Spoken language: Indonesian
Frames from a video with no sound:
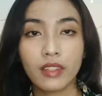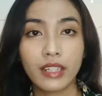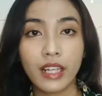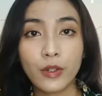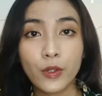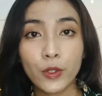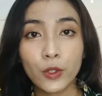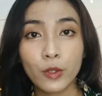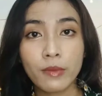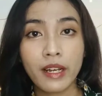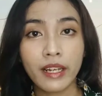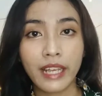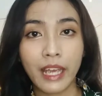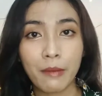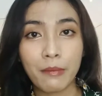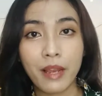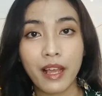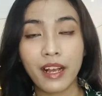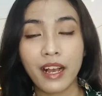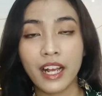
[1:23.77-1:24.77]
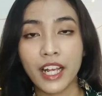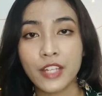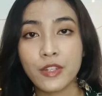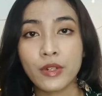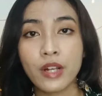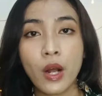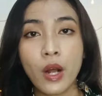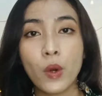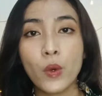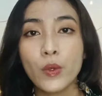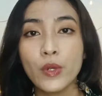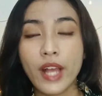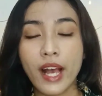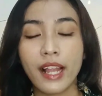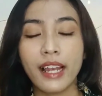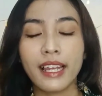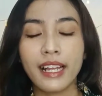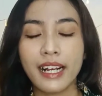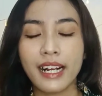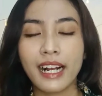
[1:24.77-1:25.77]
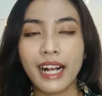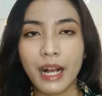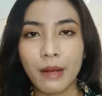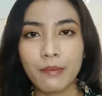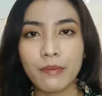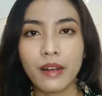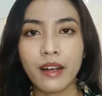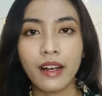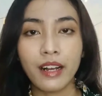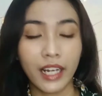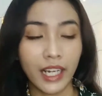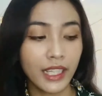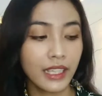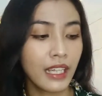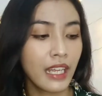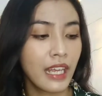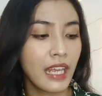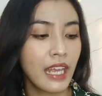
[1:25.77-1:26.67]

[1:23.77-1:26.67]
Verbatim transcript: Dan untuk bagian belakangnya juga udah lengkap banget.